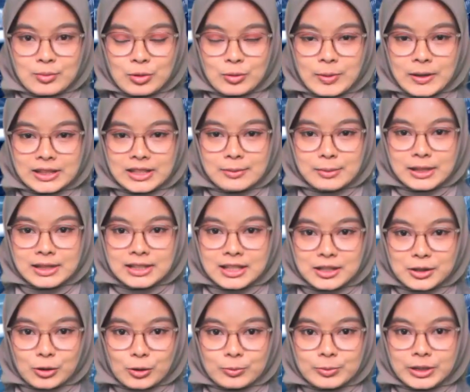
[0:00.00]
Bupati
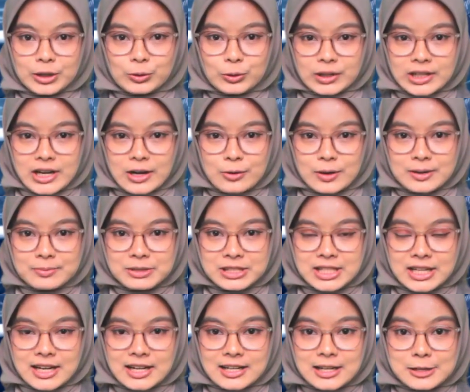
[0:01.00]
Bintan Robi Kurniawan
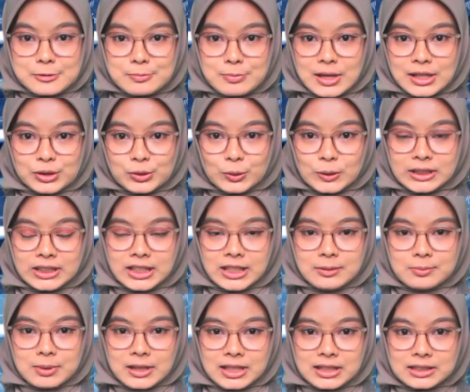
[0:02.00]
menyerahkan bantuan
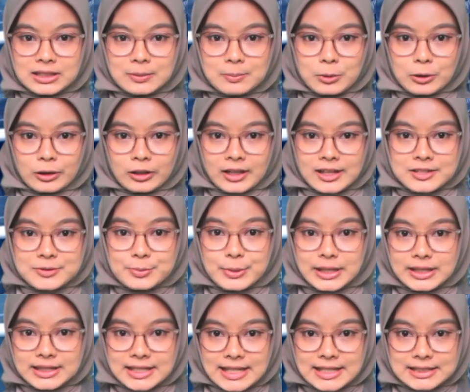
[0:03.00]
hibah ke Polres
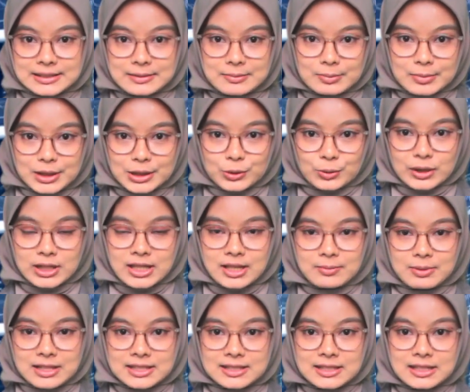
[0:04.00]
Bintan. Bantuan
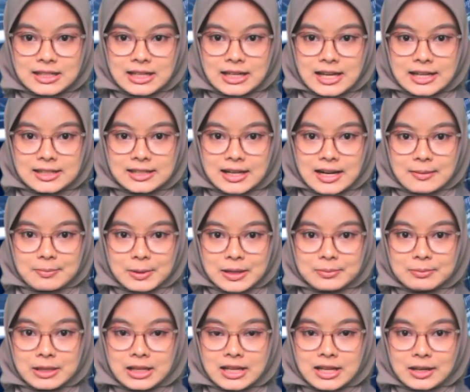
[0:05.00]
hibah senilai
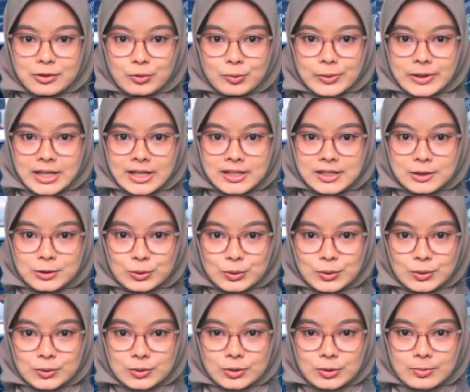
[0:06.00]
8 miliar rupiah itu
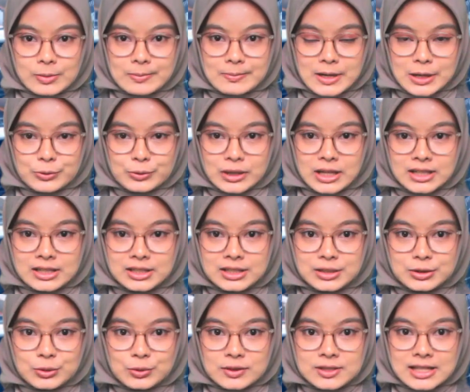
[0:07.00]
untuk pembangunan
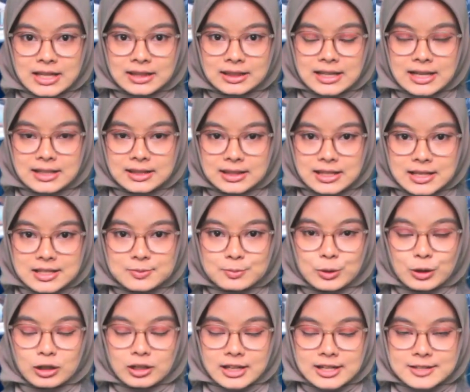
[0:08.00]
gedung Satlantas
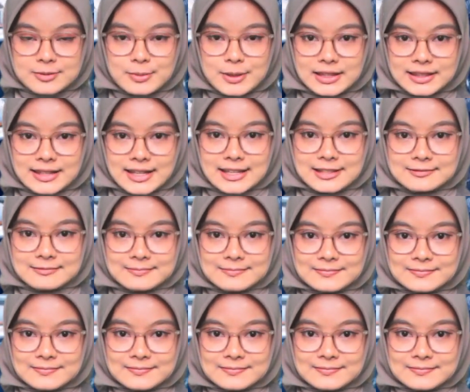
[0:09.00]
Polres Bintan.